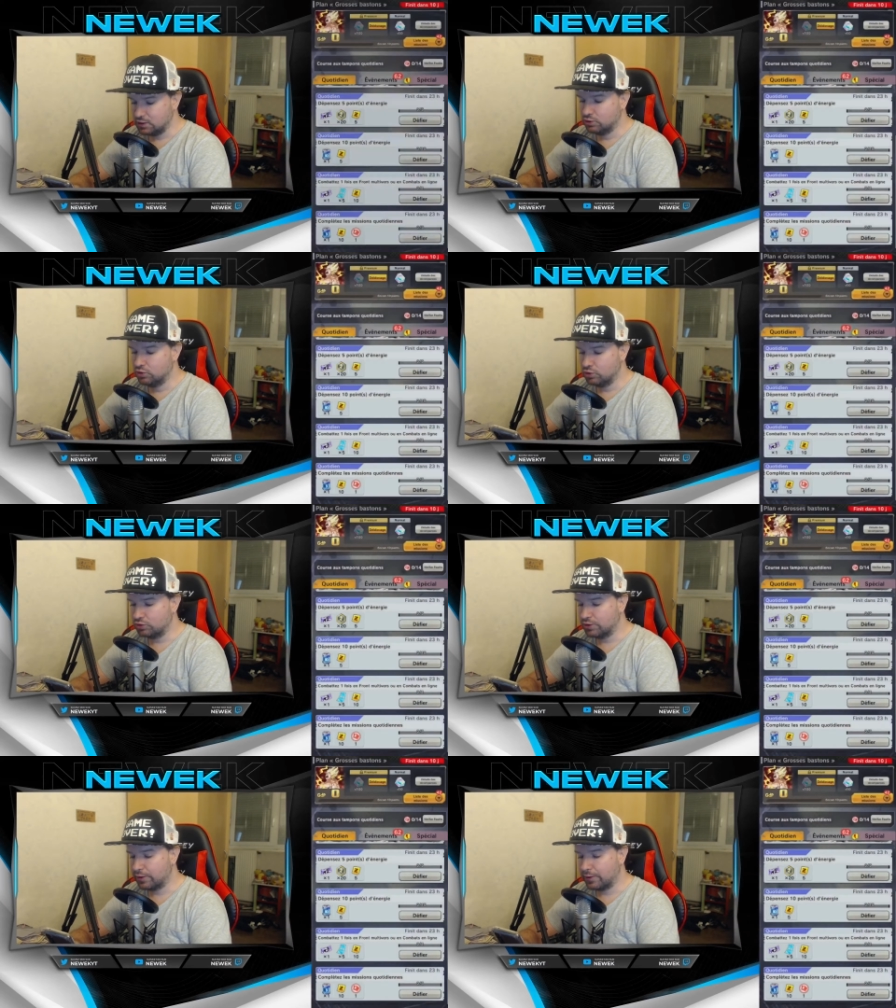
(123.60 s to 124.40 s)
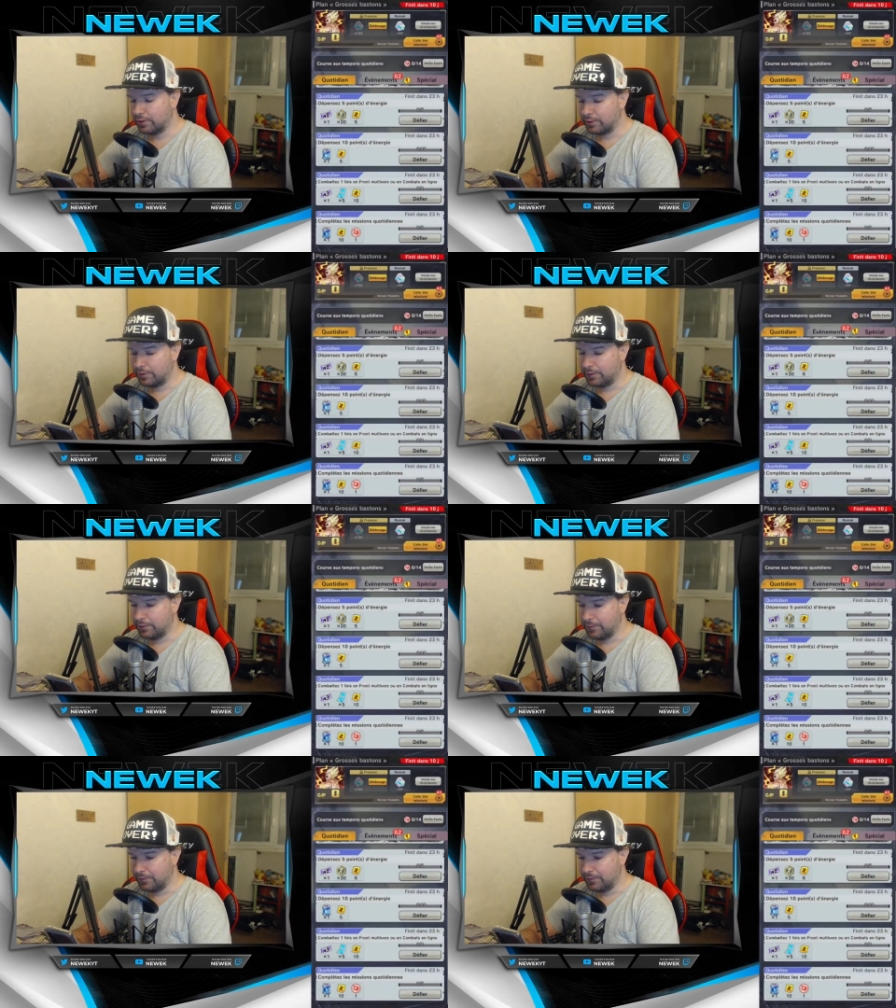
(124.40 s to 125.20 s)
Donc
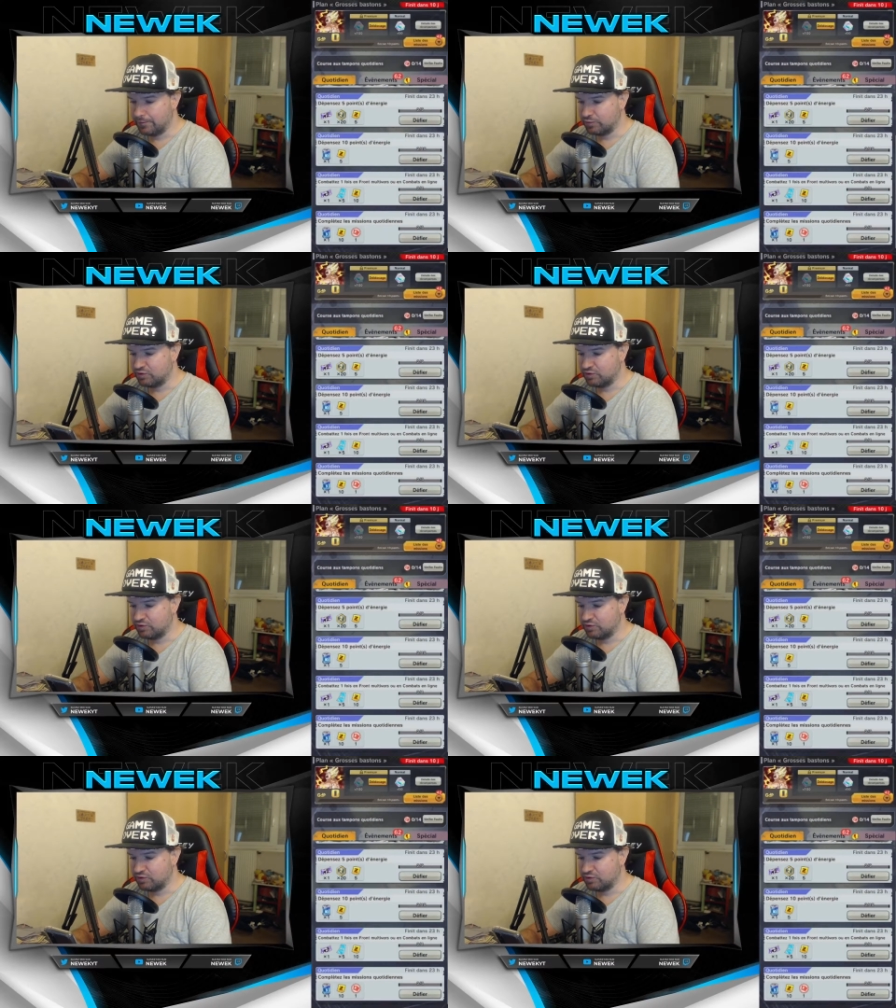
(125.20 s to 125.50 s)
euh,